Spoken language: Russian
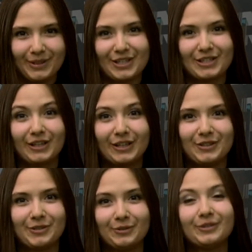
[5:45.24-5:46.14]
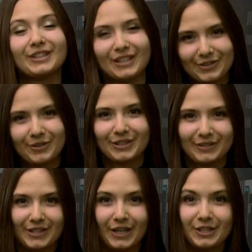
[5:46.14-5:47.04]
подошла к концу. До скорых
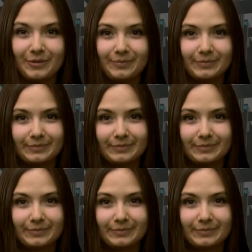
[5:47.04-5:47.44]
встреч!